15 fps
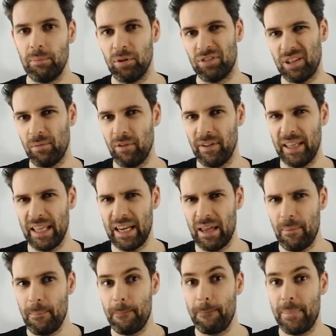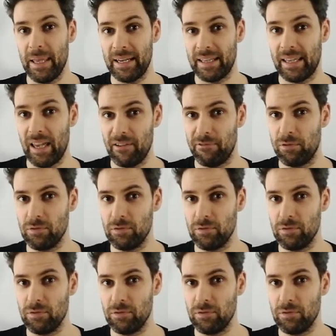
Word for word: possiamo vedere perché